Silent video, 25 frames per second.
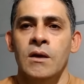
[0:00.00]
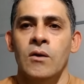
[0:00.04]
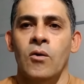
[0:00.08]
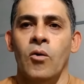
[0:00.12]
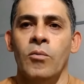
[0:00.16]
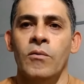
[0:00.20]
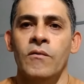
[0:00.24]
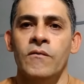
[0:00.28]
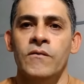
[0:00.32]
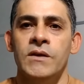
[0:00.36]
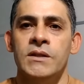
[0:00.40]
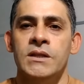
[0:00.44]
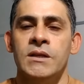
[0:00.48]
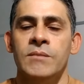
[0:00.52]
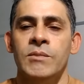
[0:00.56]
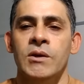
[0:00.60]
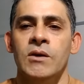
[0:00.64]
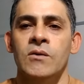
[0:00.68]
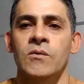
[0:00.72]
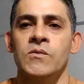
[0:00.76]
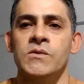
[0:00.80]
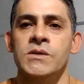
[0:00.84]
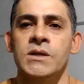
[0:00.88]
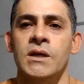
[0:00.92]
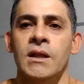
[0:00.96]
como vi também
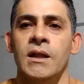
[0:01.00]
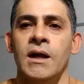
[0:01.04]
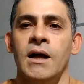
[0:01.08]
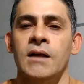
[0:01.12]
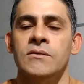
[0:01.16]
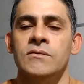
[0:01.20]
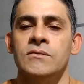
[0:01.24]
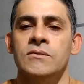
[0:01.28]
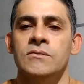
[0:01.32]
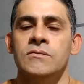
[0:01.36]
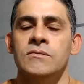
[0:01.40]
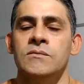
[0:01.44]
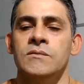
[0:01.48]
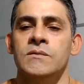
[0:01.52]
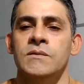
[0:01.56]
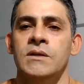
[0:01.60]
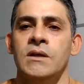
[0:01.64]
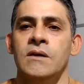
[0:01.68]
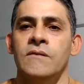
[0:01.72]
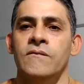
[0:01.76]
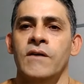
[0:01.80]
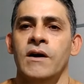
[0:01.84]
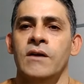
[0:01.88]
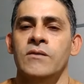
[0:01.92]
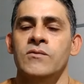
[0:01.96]
alguns relatos
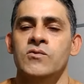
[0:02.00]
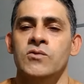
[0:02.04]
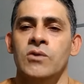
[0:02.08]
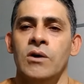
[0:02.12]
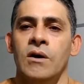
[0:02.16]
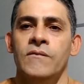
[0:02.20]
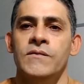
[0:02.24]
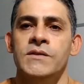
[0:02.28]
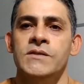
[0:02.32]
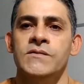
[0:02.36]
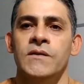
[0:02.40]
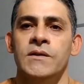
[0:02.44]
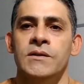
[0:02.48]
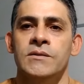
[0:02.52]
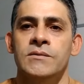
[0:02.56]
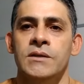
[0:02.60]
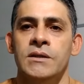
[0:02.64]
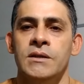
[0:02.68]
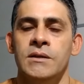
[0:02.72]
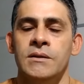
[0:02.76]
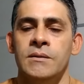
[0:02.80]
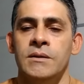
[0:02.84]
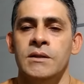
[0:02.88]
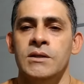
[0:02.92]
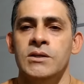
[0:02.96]
de vários jovens falando
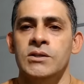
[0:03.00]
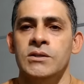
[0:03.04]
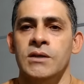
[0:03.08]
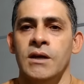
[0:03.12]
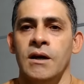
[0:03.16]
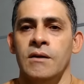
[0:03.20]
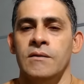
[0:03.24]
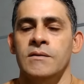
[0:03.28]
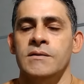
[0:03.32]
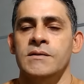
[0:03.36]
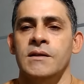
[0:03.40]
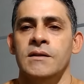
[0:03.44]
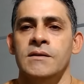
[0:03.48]
que deixaram de